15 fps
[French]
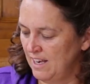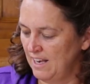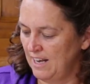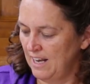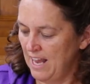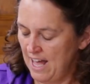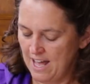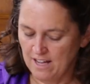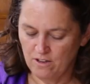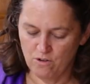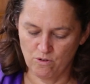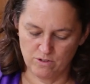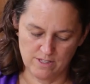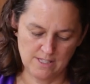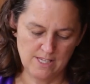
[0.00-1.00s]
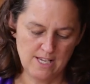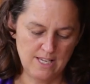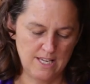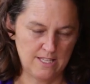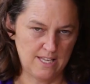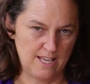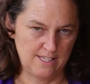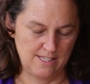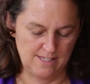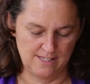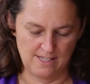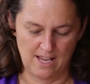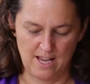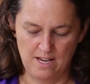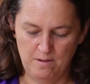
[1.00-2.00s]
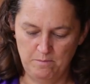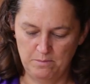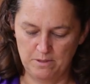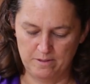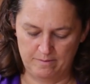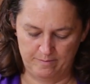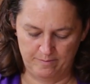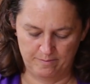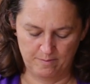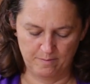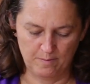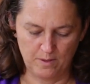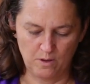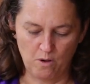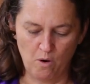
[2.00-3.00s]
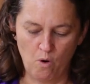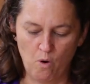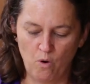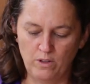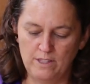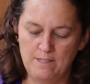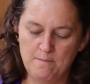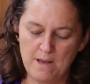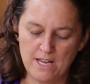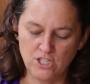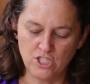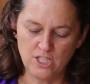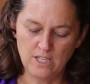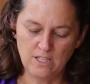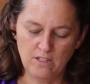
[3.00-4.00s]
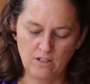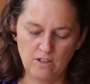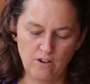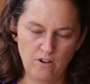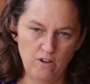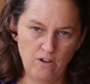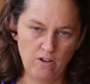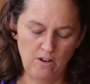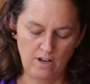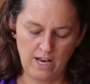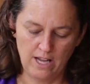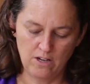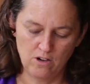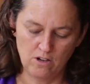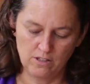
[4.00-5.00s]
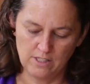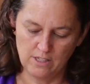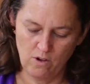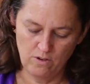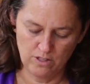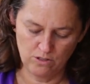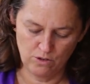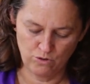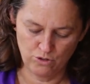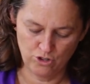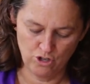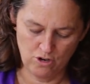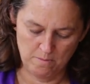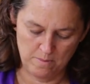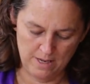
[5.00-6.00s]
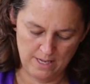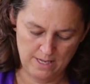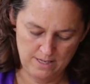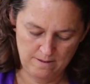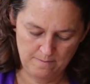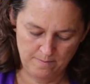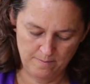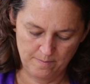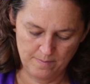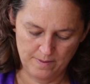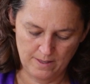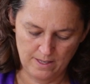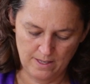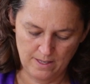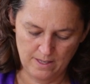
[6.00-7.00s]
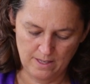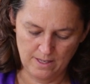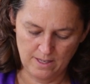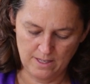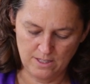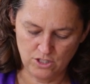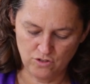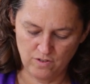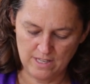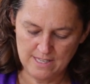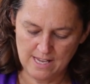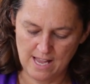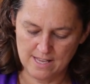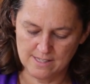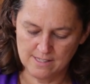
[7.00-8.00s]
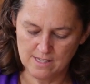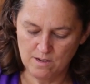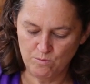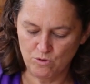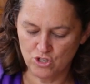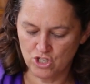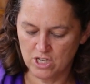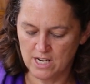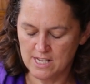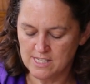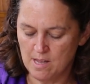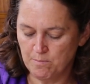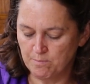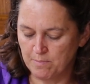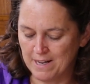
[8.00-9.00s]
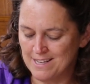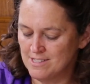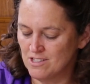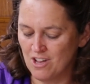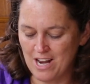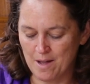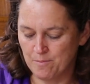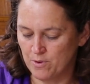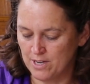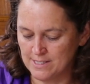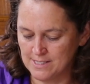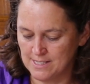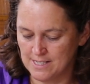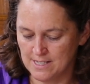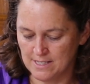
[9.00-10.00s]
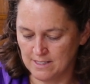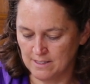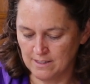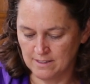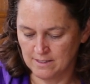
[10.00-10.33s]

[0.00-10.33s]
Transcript: La consigne est assez simple. On imagine que l'accordéon est un chemin et je vais tracer, moi je laisse à presque la moitié,